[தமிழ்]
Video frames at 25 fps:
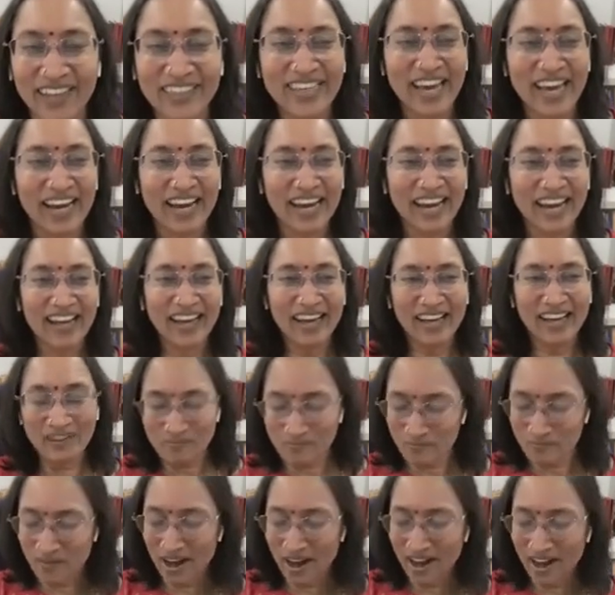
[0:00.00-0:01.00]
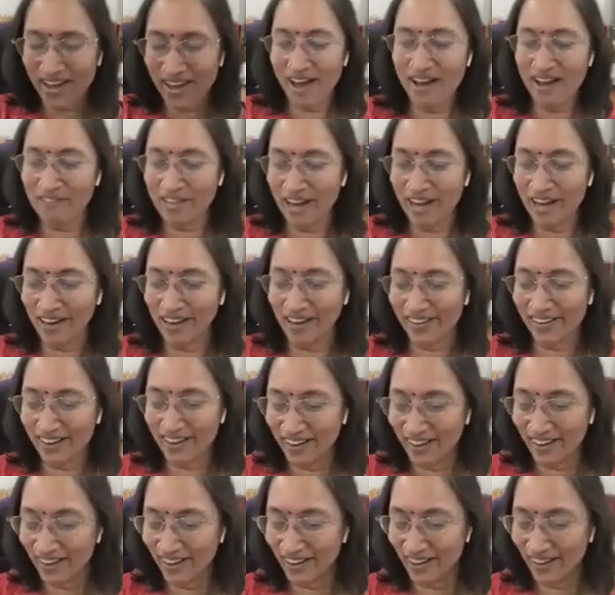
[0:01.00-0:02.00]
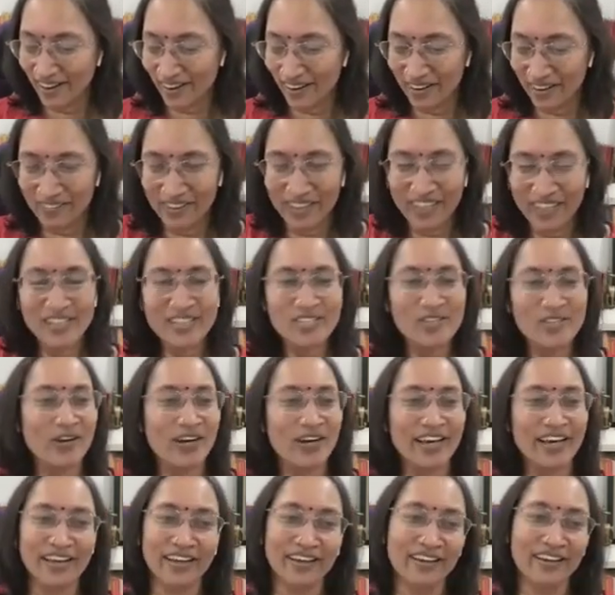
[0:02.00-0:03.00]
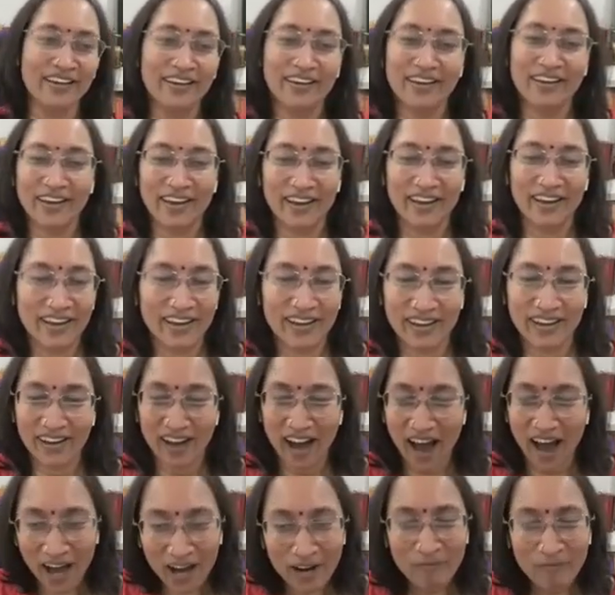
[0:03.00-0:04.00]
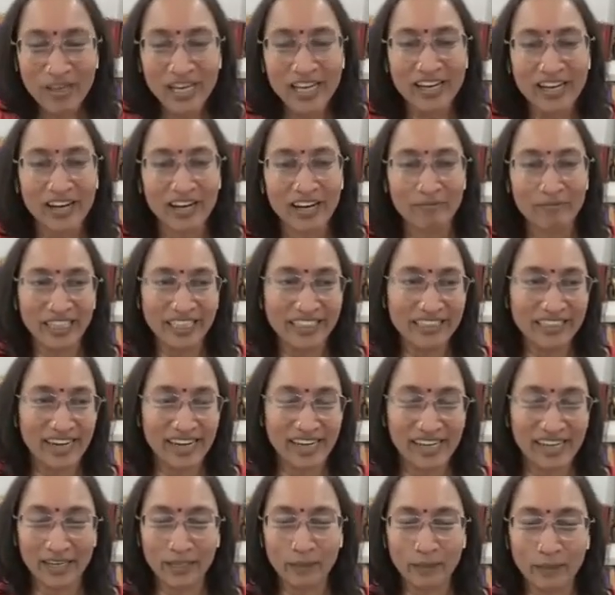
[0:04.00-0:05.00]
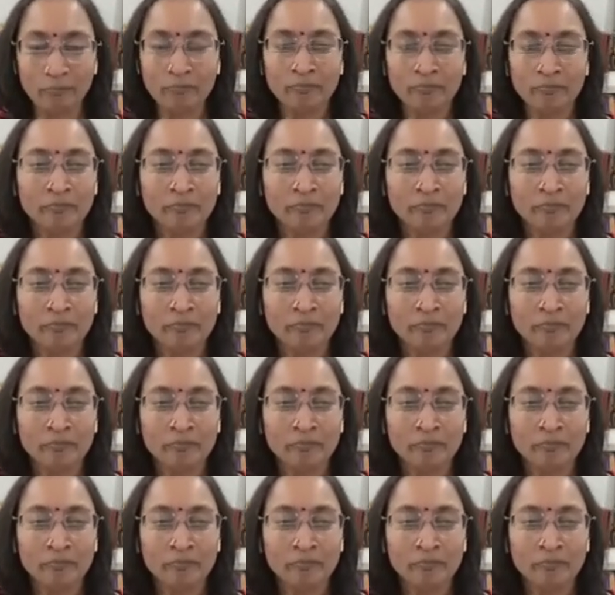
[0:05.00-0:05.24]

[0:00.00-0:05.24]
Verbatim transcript: அது என்ன மாயாவினாலதான் அப்படின்னு சொல்லி ஆரம்பிக்கிறார் மைத்ரேயர்